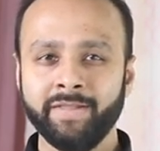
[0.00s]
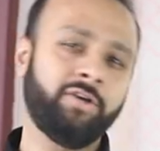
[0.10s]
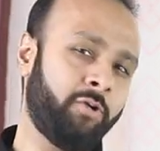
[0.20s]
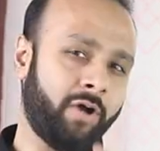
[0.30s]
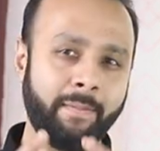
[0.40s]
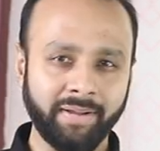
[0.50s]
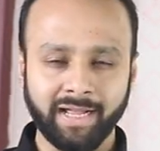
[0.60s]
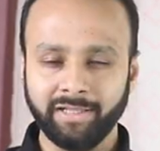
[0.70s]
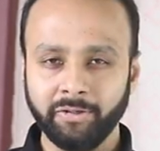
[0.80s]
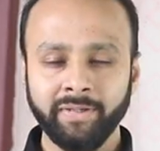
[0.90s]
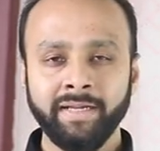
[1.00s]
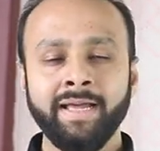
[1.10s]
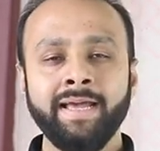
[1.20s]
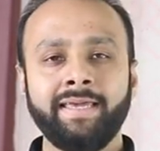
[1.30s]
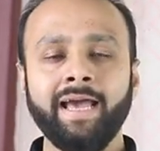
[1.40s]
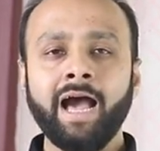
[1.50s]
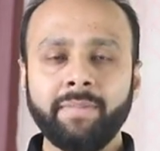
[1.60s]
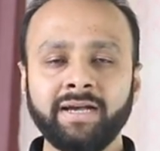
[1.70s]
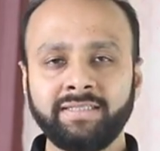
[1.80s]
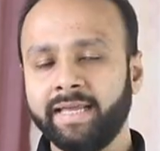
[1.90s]
चलो अब बताता हूँ कि हम
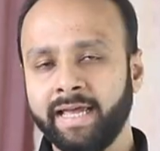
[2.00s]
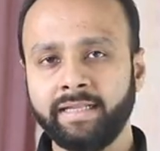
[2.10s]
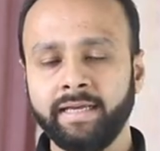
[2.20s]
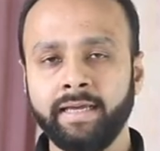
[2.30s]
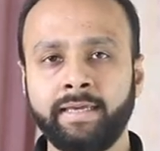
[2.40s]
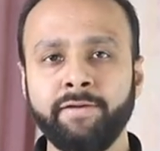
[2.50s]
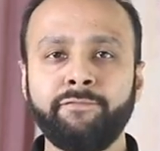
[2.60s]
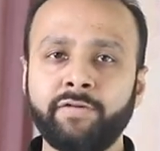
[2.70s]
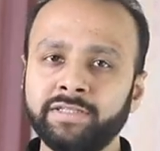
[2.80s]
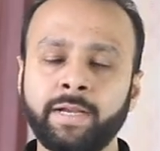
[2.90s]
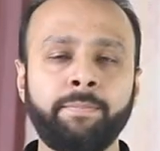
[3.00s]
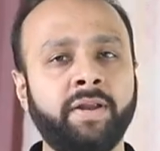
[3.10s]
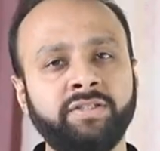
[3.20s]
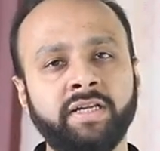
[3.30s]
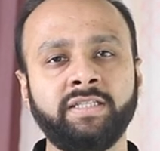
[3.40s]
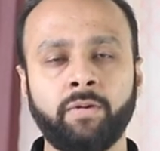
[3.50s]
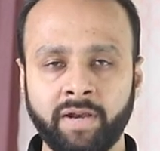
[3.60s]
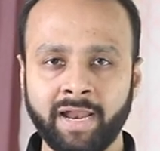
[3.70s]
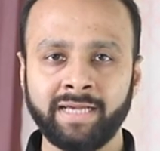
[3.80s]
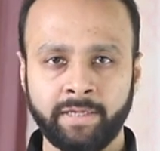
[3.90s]
अक्सर कहते हैं कि फर्स्ट इम्प्रेशन इज़ आवर
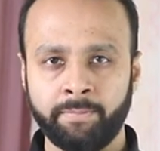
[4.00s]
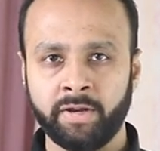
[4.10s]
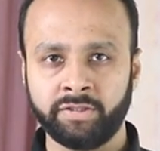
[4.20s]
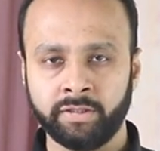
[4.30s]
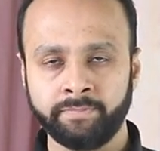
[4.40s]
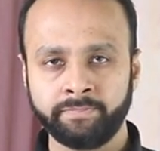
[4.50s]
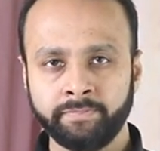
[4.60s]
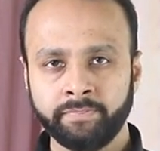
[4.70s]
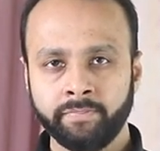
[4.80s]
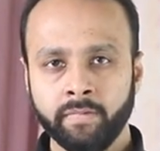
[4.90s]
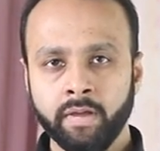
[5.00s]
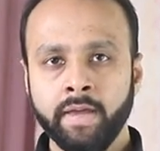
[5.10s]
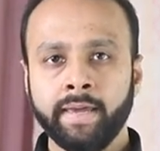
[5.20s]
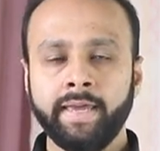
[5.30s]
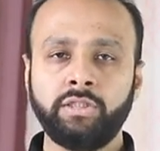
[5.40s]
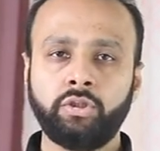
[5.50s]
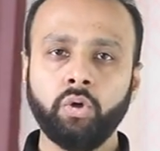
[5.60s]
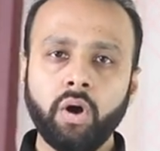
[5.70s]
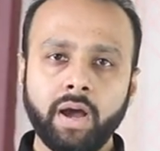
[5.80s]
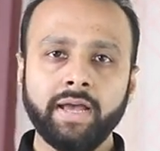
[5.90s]
लास्ट इंप्रेशन कि जो
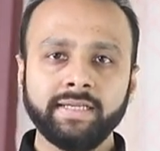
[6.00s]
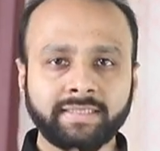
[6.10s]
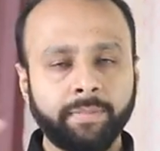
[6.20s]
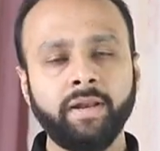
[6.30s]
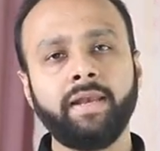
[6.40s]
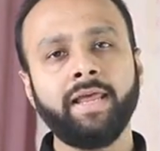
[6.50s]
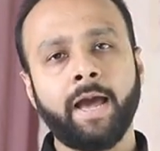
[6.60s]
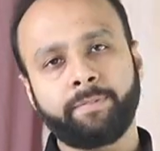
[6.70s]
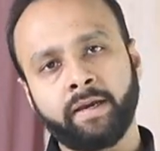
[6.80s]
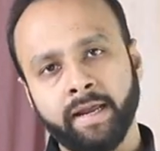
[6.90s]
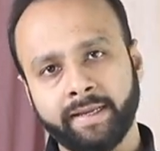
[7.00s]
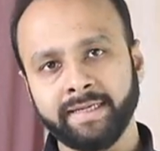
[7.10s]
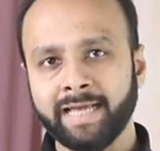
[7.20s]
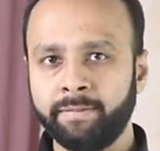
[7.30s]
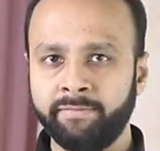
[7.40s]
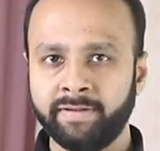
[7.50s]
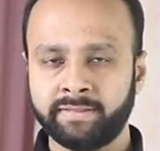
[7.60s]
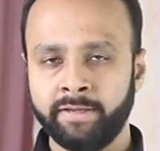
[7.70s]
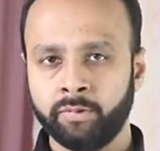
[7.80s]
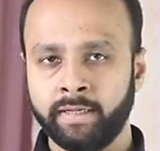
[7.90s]
सिमिलरली आपके घर के साथ भी
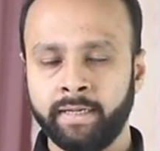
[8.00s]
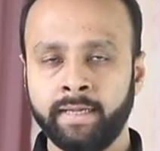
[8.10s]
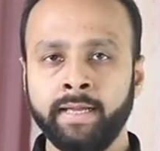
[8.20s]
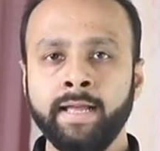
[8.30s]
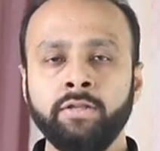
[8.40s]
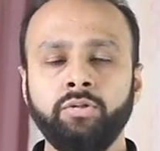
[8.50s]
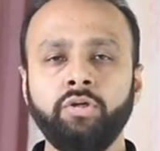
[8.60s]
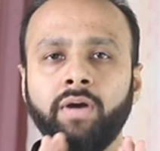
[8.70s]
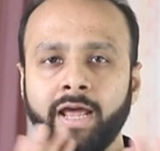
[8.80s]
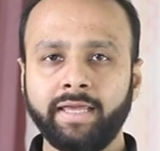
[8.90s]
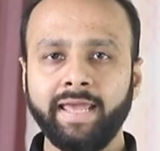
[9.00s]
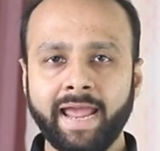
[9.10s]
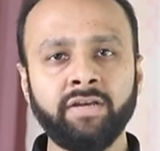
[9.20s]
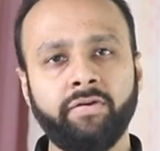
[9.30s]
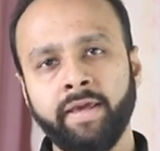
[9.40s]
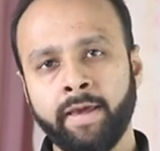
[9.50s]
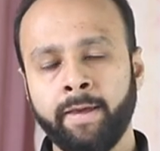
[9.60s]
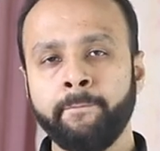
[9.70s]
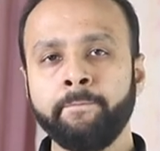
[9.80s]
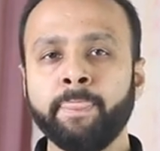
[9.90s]
वैसा ही होता है तो जो घर की एंट्री है
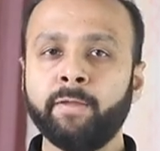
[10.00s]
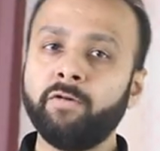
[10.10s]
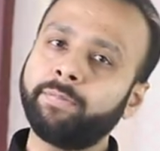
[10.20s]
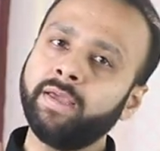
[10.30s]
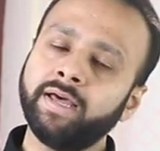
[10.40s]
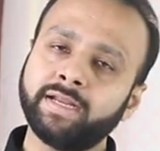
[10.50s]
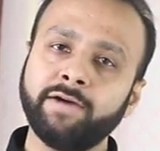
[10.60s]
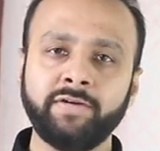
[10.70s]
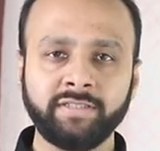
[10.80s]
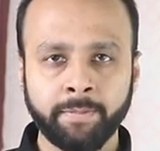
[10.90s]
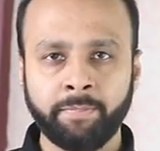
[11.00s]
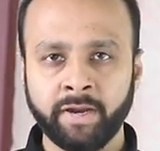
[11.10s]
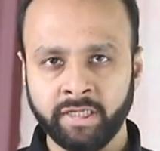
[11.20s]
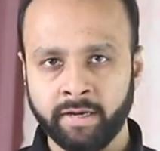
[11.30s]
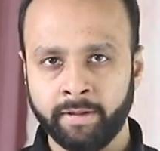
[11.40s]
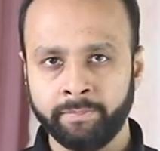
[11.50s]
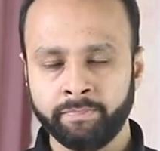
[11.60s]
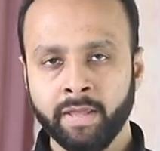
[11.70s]
वो आपके घर का फर्स्ट इम्प्रेशन है